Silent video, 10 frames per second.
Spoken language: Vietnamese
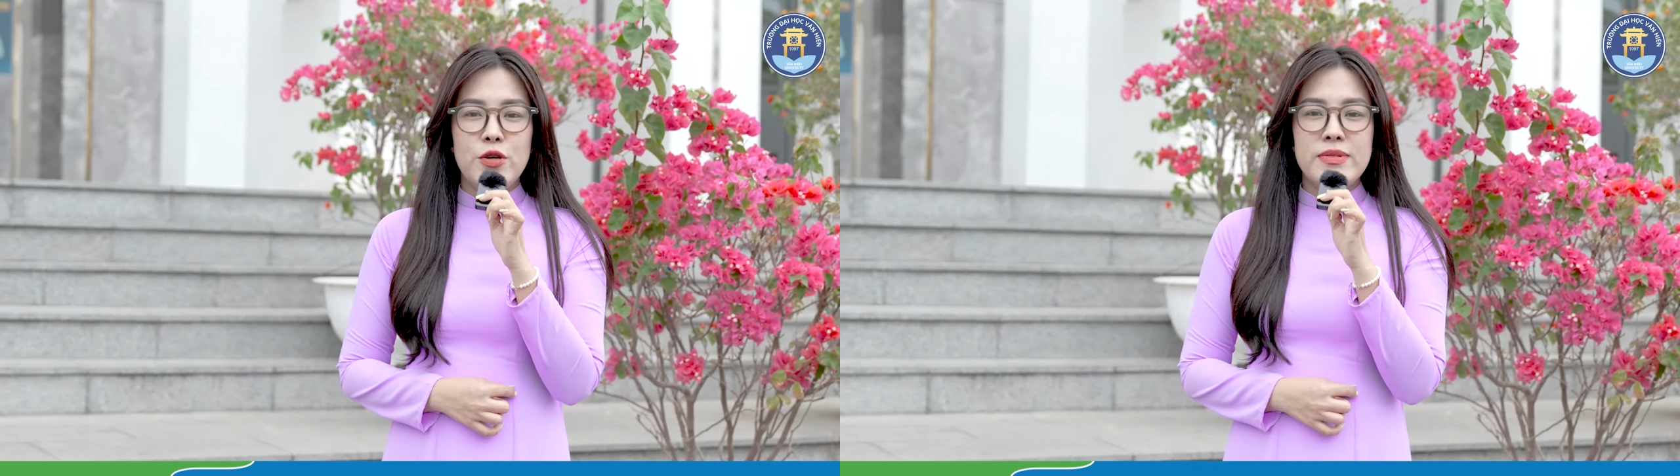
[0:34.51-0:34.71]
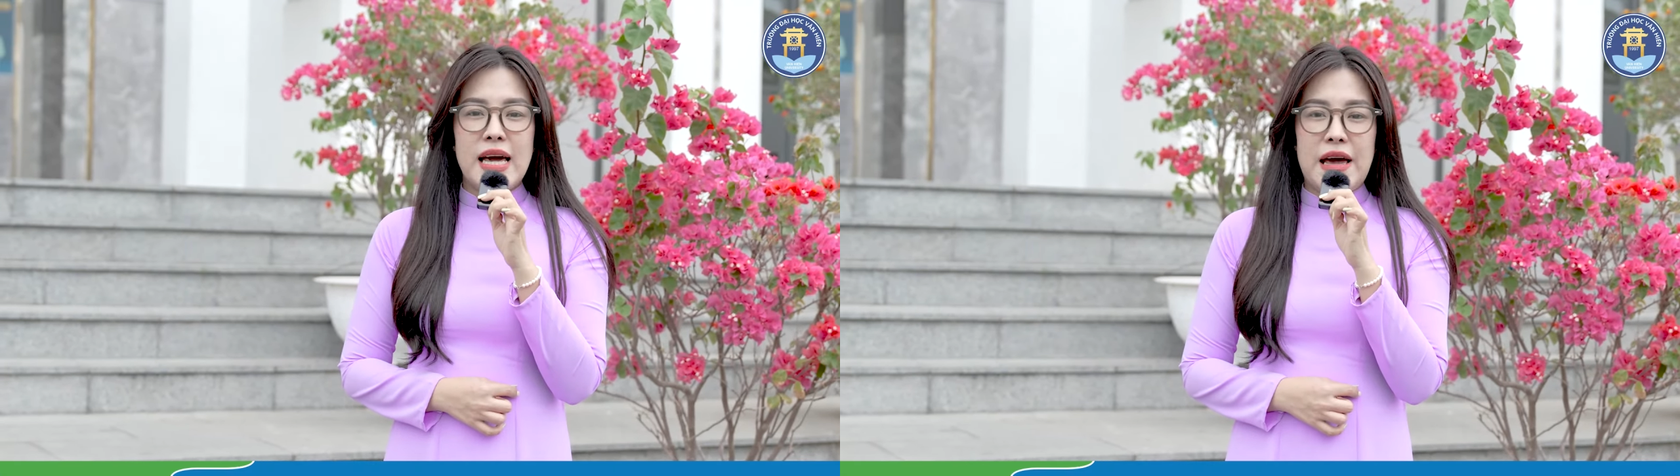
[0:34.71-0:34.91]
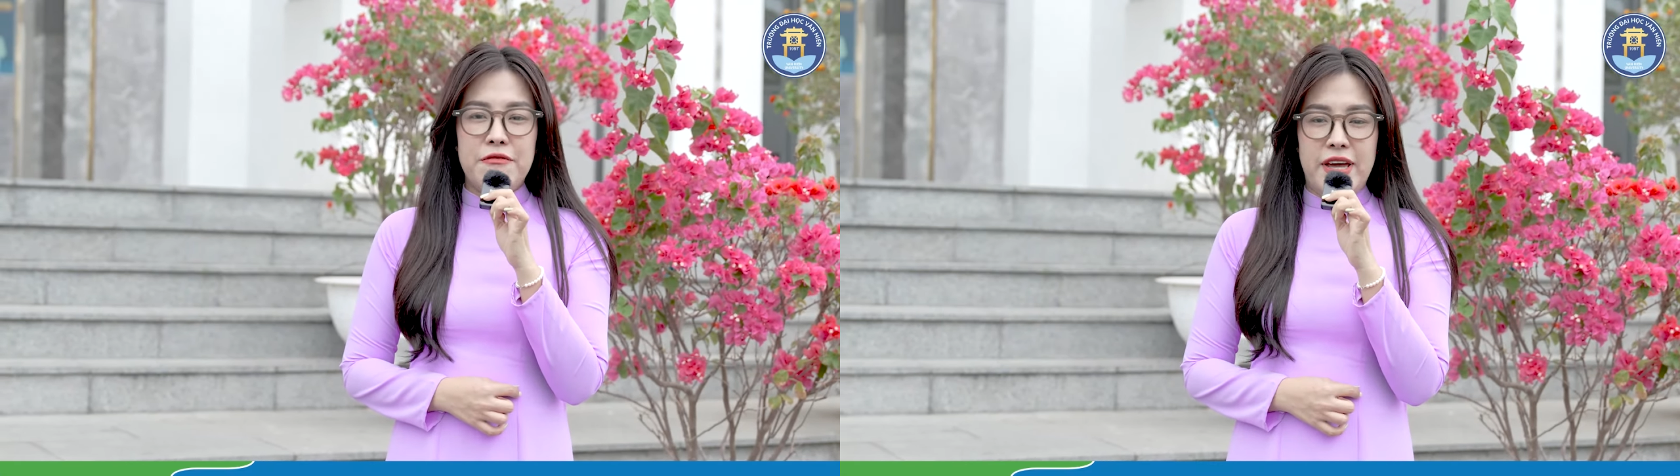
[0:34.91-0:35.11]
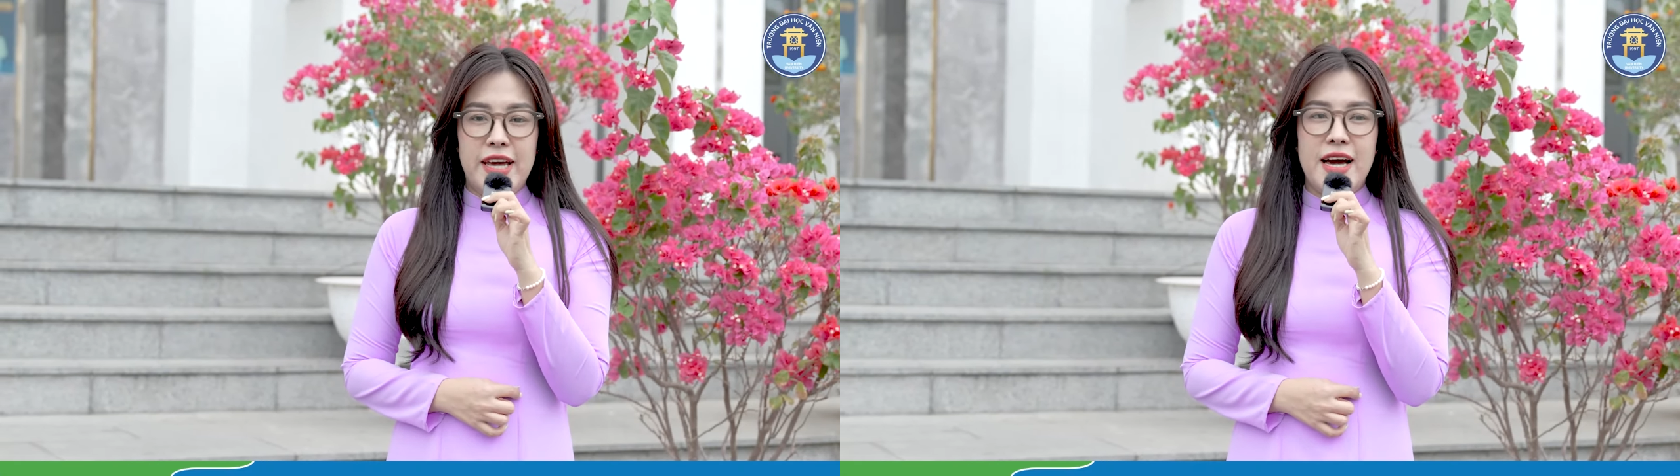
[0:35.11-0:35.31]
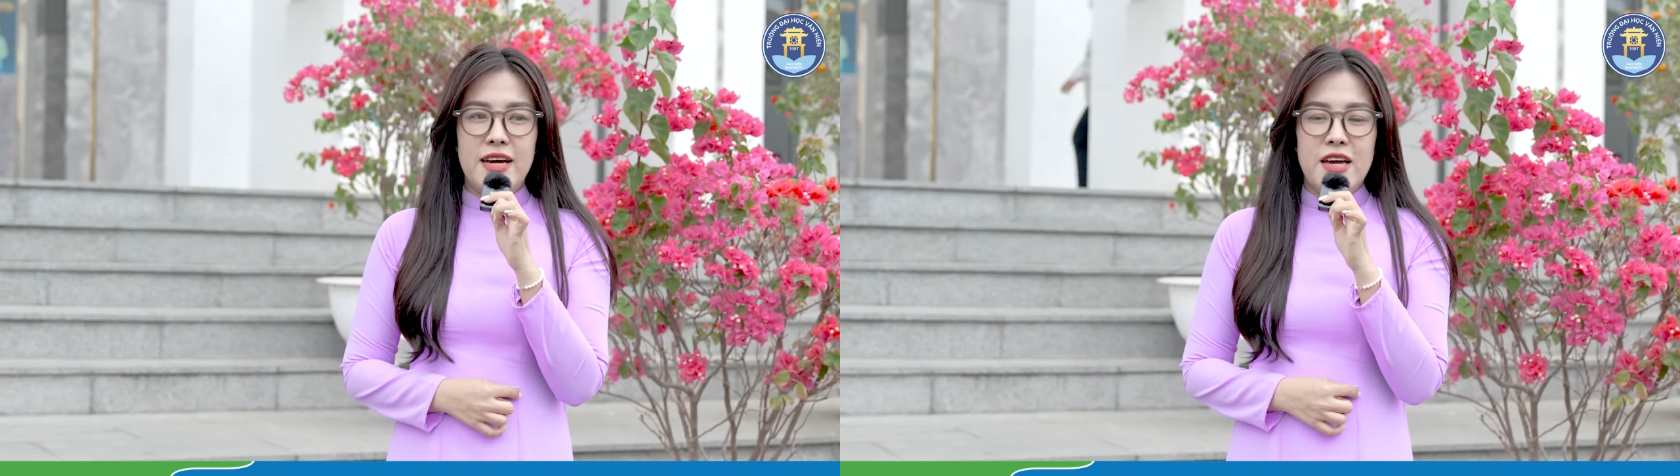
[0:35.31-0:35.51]
chúng ta làm
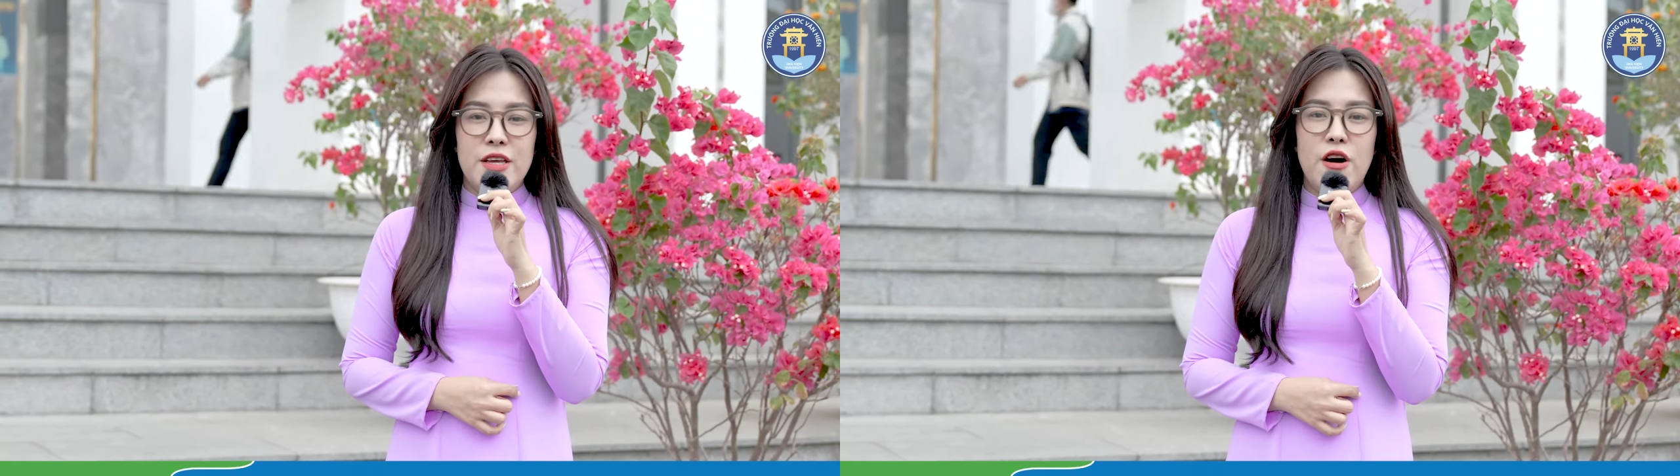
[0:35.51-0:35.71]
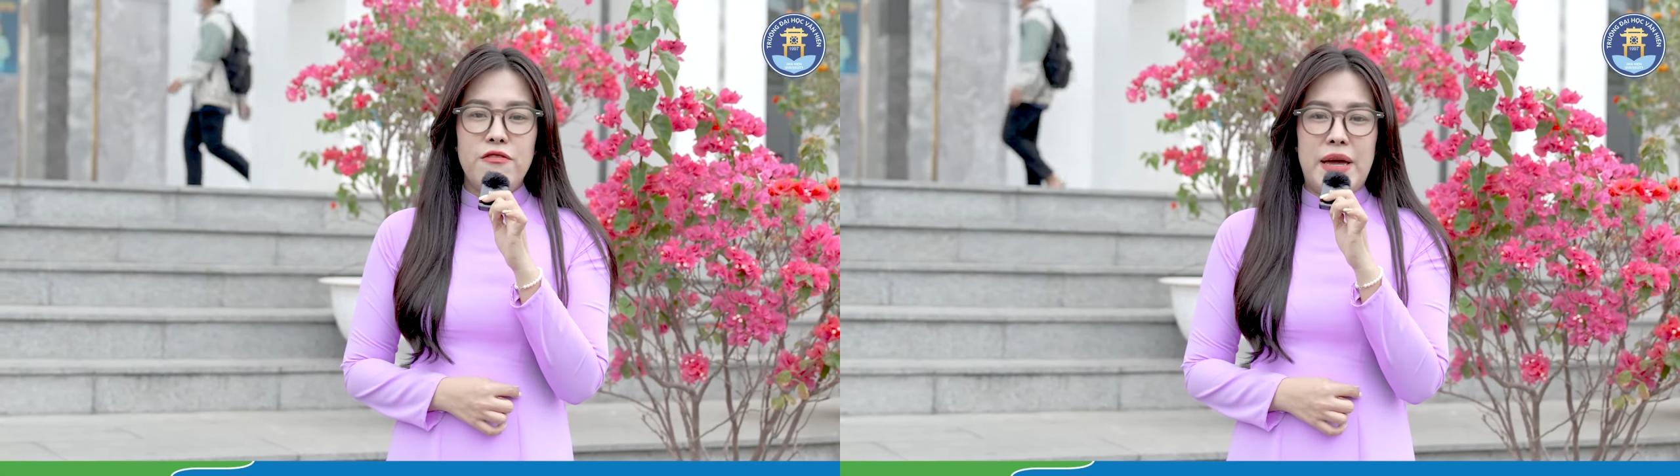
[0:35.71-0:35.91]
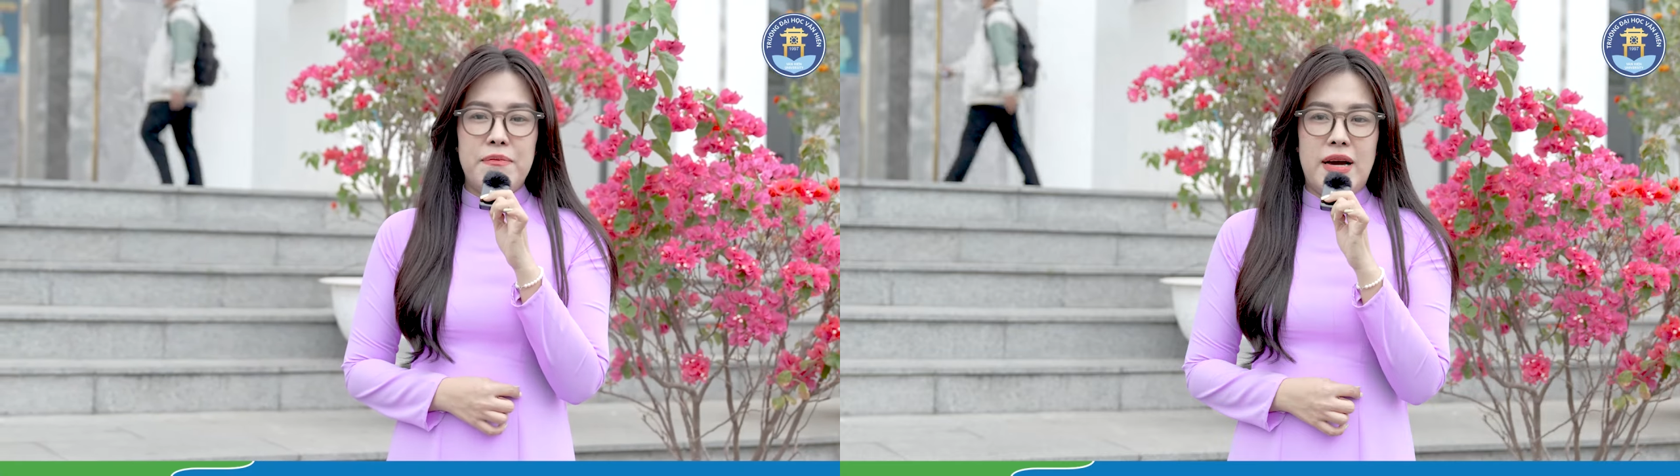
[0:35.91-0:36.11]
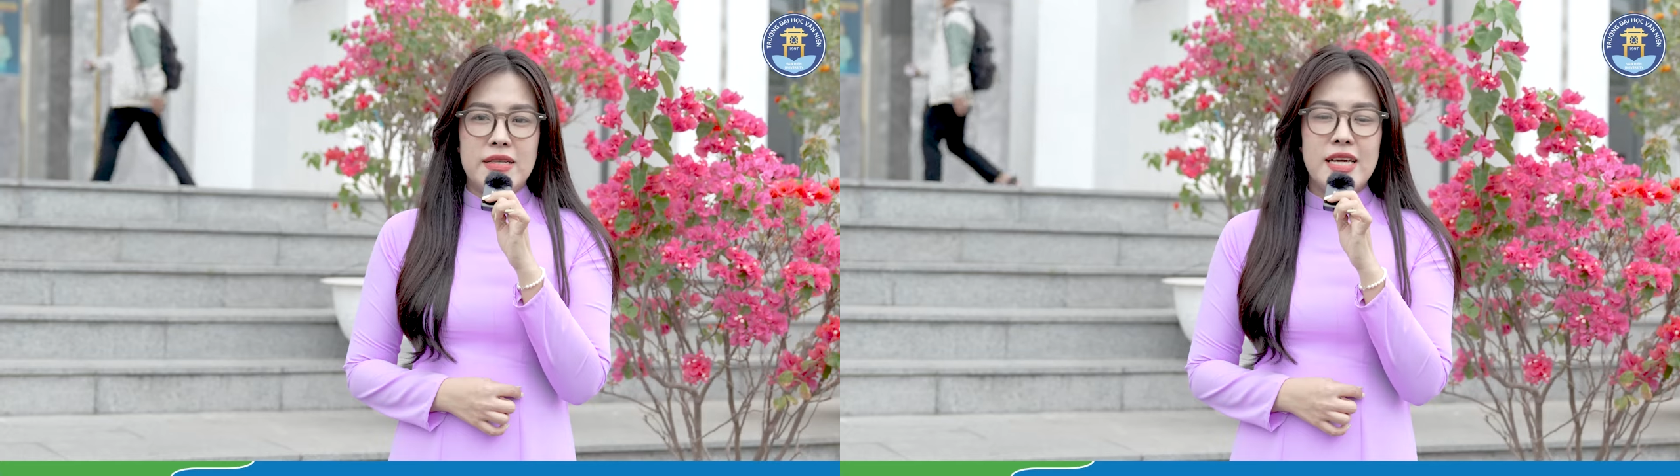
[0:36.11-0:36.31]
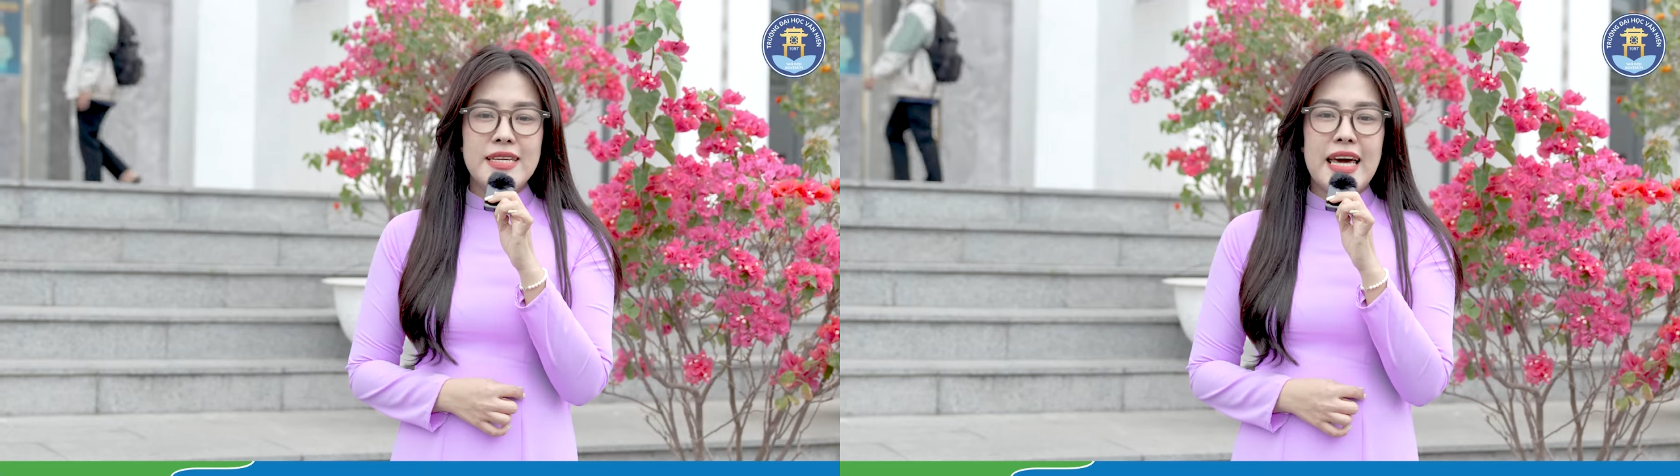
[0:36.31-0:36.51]
việc ha do vậy mà
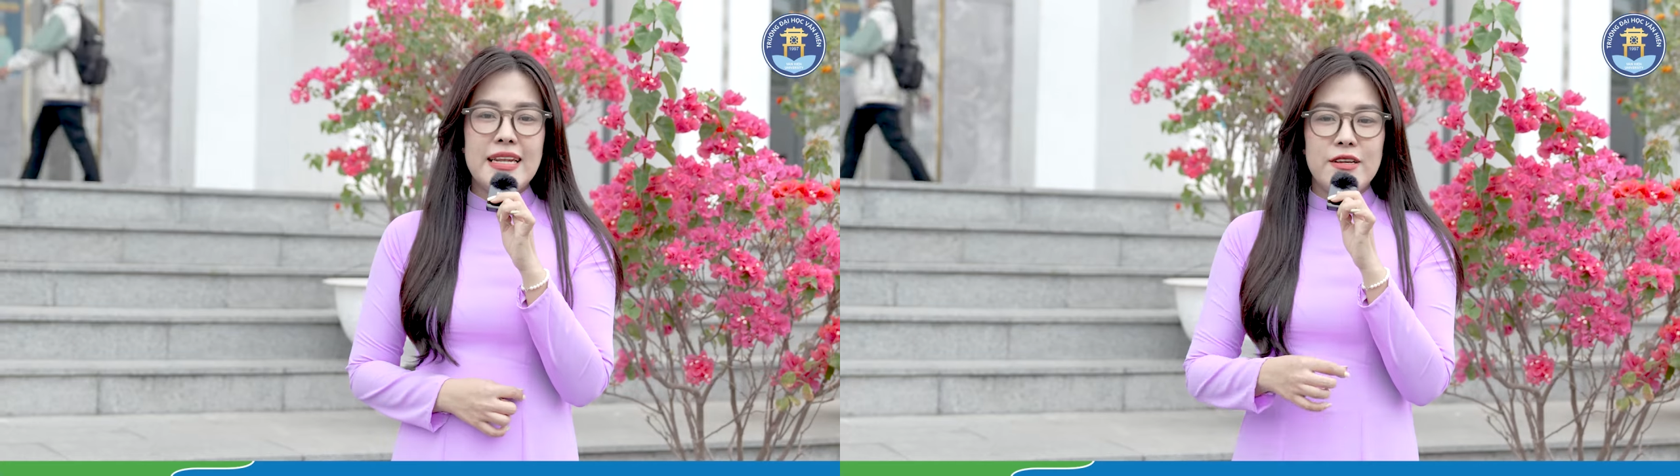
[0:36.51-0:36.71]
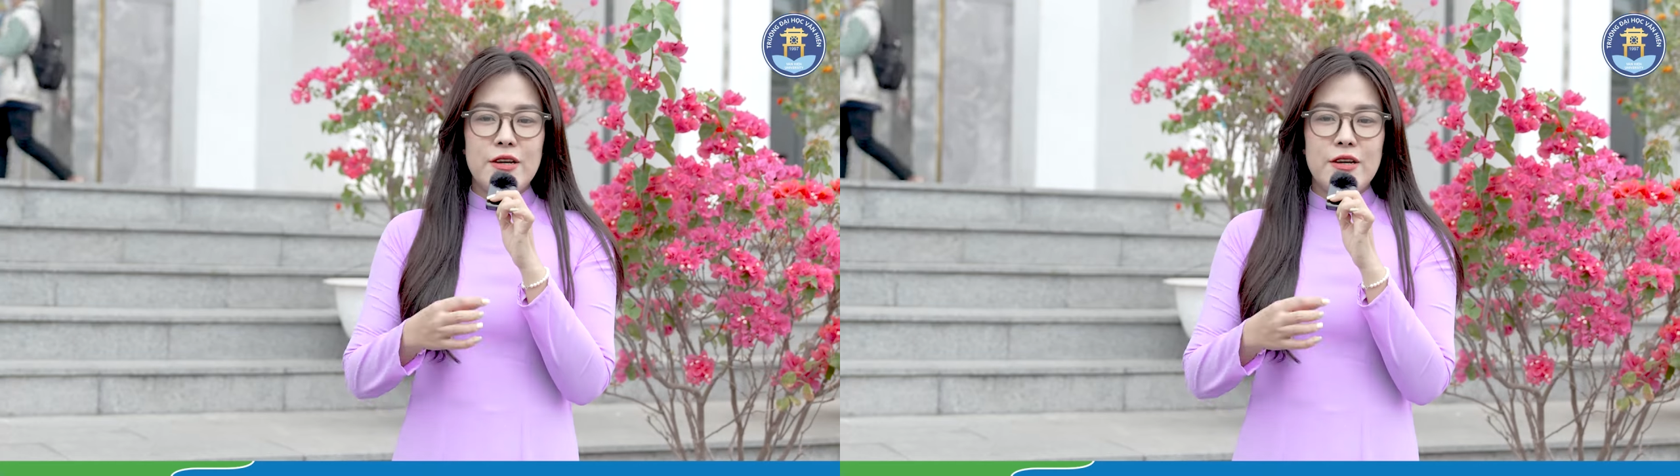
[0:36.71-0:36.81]
tính cách